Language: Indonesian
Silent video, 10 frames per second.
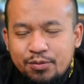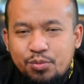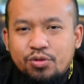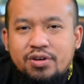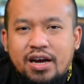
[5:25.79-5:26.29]

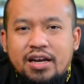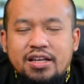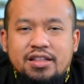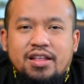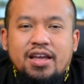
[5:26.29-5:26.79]
bukan
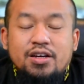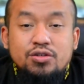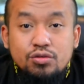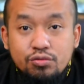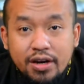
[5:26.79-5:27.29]
kita
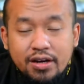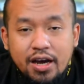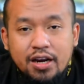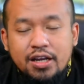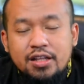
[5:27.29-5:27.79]
yang cuek
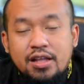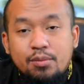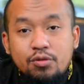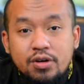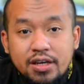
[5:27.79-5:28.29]
karena kita
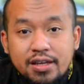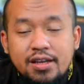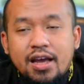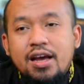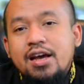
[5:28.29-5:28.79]
mungkin ya